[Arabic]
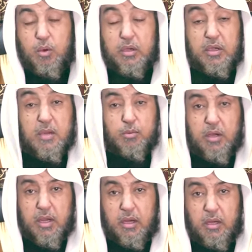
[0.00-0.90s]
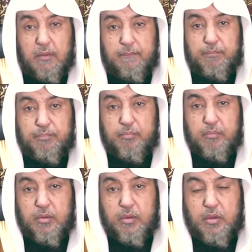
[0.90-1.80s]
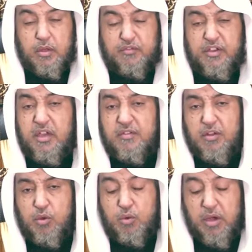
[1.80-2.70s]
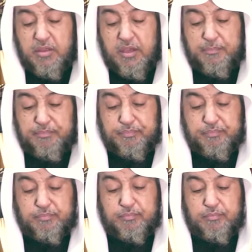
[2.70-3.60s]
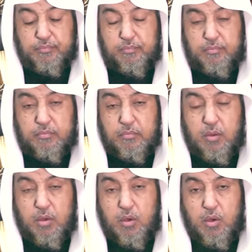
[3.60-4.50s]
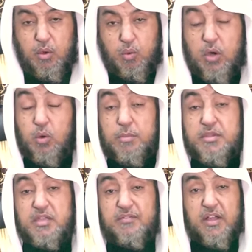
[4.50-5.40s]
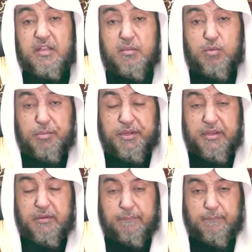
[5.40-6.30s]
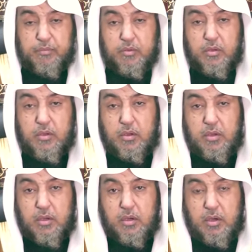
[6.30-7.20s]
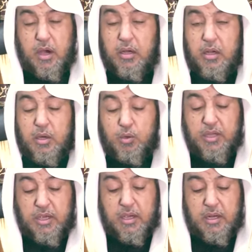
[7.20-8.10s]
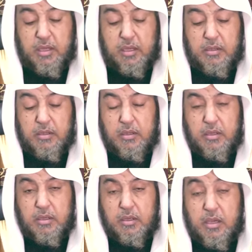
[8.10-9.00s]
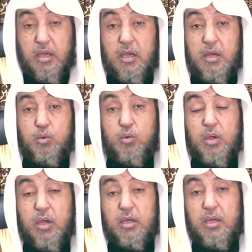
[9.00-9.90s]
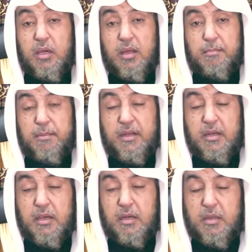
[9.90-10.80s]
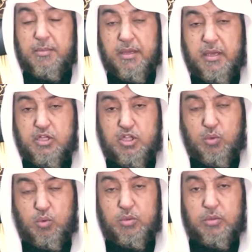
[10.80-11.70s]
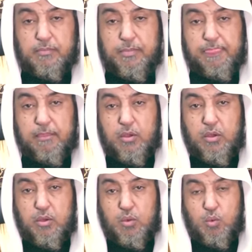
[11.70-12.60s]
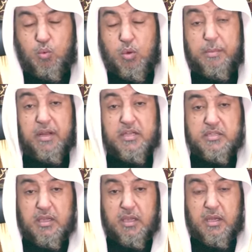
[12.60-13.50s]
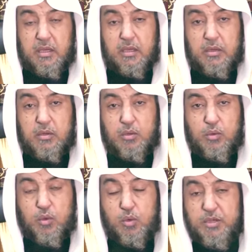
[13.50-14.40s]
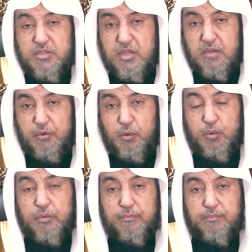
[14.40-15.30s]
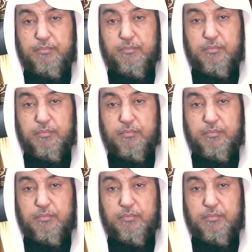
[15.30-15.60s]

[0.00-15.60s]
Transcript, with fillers: وقيام الليل فيه فضل عظيم وهو من صفات المؤمنين قال الله تعالى كانوا قليلا من الليل ما يهجعون وبالاسحار هم يستغفرون